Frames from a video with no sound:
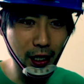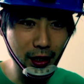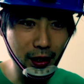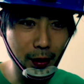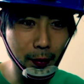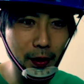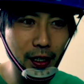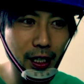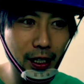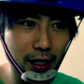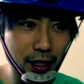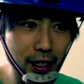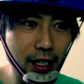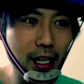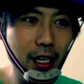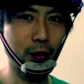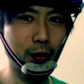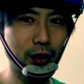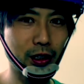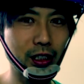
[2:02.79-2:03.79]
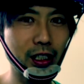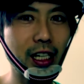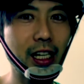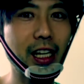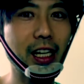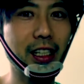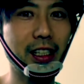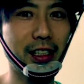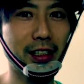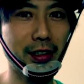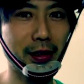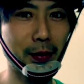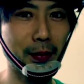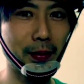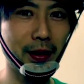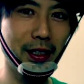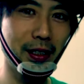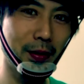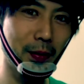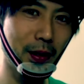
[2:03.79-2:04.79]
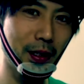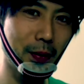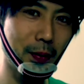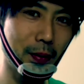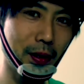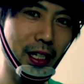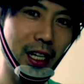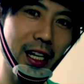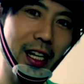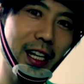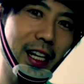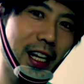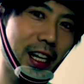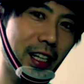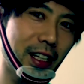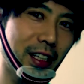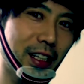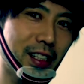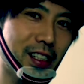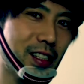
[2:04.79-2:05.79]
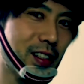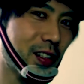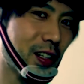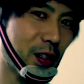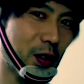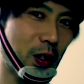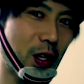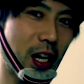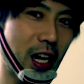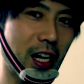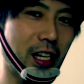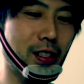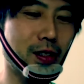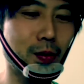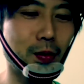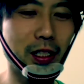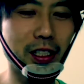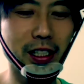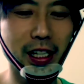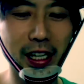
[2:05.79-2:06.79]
あったみたいでね。知らなかったんで、見、見られなかったですけど、はい、すいませ